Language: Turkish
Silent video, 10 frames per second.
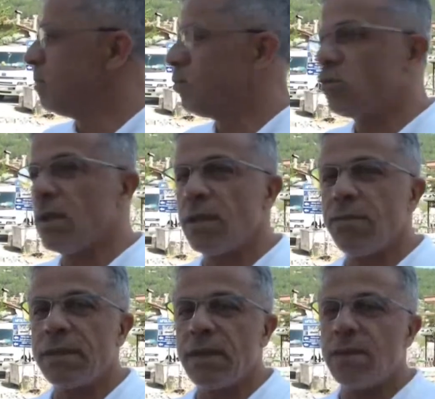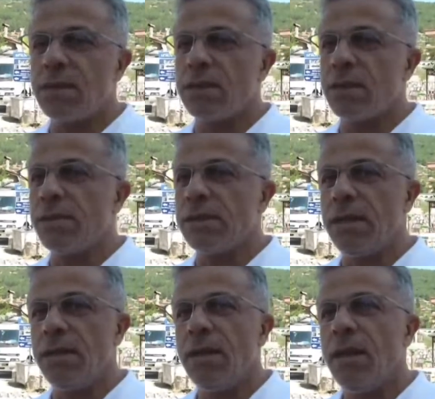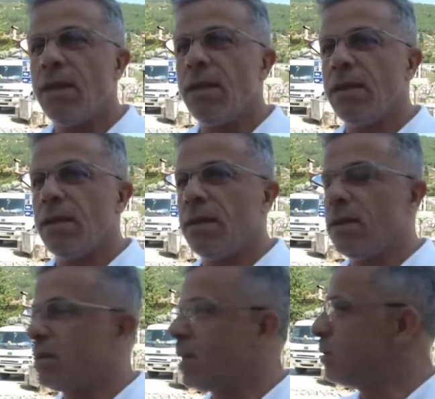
Buradan da vatandaşlarımızdan e, tabii